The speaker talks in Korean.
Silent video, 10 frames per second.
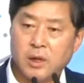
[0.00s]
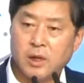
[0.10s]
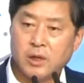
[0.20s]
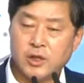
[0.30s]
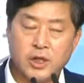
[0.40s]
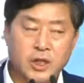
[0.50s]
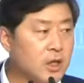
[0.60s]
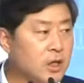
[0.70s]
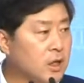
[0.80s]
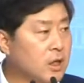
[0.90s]
하지
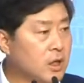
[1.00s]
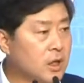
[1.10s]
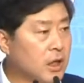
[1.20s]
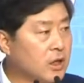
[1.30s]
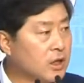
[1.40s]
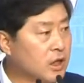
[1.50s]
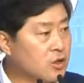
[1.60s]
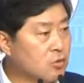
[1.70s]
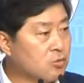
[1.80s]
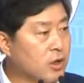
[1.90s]
않는 게
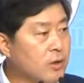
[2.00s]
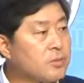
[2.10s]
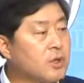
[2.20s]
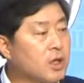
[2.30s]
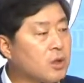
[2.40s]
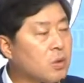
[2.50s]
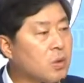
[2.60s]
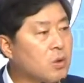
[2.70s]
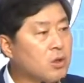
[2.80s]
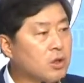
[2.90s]
정부의
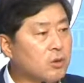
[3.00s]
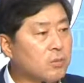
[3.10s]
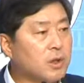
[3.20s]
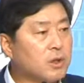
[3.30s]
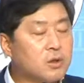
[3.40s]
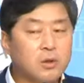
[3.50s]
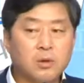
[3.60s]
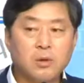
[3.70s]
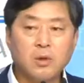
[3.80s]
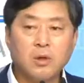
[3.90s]
입장이고 그런 의미에서
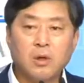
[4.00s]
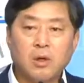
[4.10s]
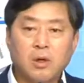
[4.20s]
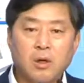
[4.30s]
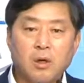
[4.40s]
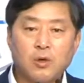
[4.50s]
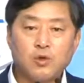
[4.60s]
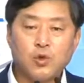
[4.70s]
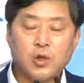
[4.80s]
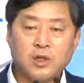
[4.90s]
어,
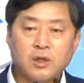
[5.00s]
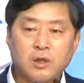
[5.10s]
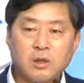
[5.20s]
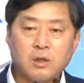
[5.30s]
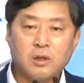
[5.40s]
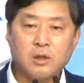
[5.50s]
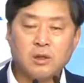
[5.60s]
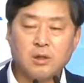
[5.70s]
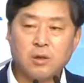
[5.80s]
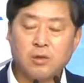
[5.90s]
최근
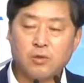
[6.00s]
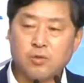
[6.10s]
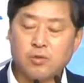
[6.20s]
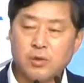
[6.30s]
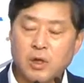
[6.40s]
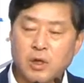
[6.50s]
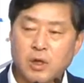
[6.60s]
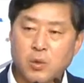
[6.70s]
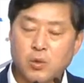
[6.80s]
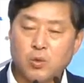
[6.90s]
음, 육군
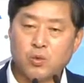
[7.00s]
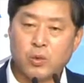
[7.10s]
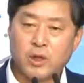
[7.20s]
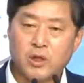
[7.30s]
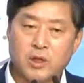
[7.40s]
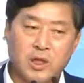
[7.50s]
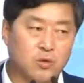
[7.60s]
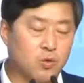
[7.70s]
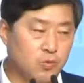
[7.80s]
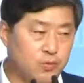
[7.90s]
사관학교 노원구에 있는
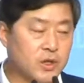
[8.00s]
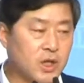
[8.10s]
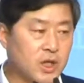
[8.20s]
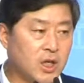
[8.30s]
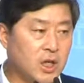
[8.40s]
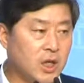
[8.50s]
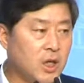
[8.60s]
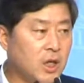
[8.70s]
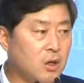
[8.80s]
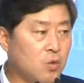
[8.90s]
태양 골프장이
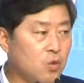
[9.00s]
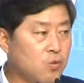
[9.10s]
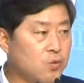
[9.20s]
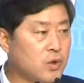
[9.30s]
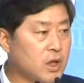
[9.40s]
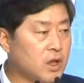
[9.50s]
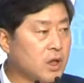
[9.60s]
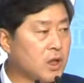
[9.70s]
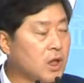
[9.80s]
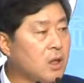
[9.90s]

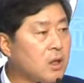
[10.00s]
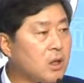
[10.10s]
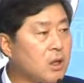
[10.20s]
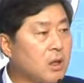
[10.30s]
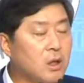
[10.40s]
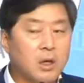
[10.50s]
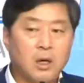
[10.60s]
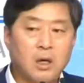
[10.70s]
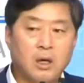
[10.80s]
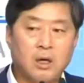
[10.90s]
골프장에다가
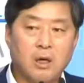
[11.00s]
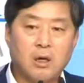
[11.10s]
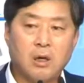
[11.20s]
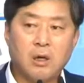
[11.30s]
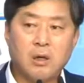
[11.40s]
아,